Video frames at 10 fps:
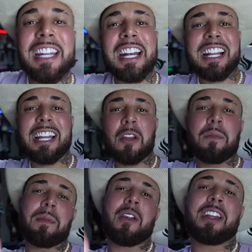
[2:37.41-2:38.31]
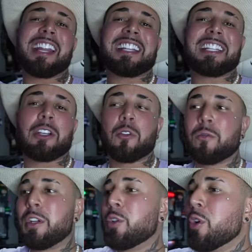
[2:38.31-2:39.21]
Já clica no primeiro link na descrição do
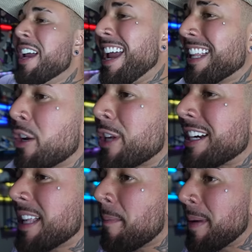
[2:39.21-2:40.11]
vídeo, entra no site da